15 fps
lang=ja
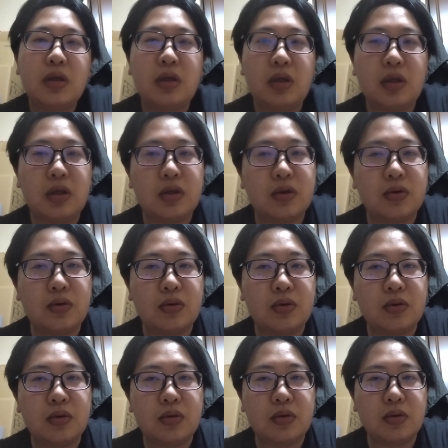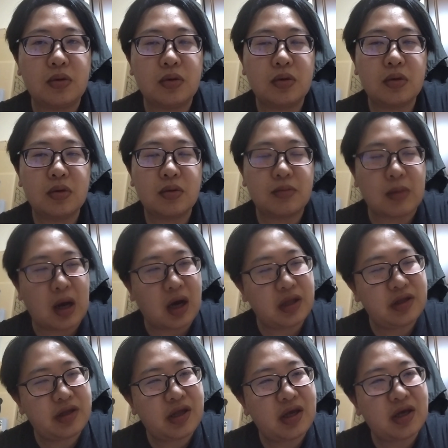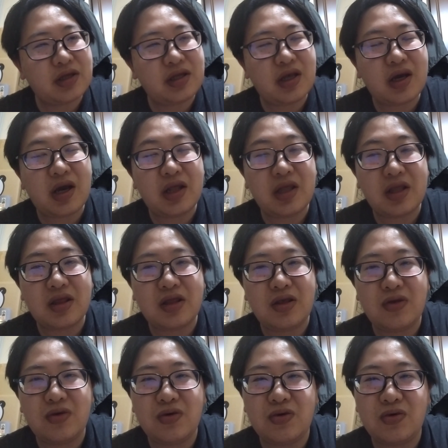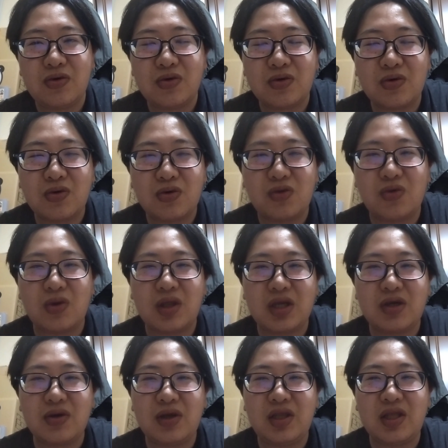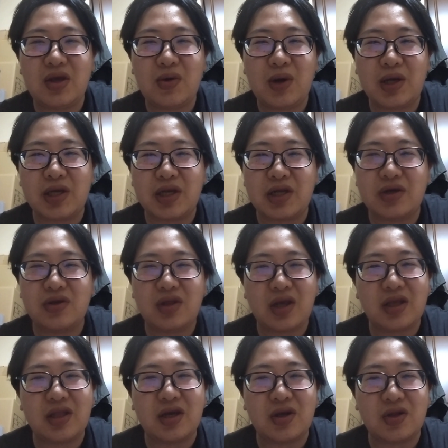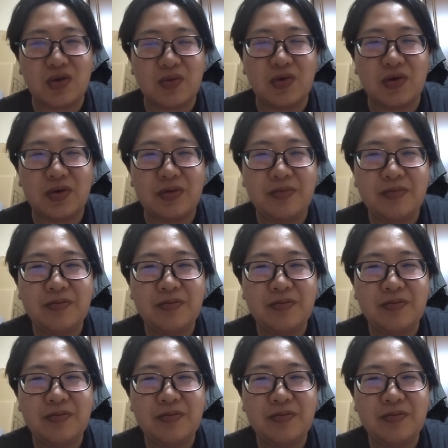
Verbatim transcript: らあの犯罪が正解だっていうことを私は言いたいわけじゃなくないんだけども、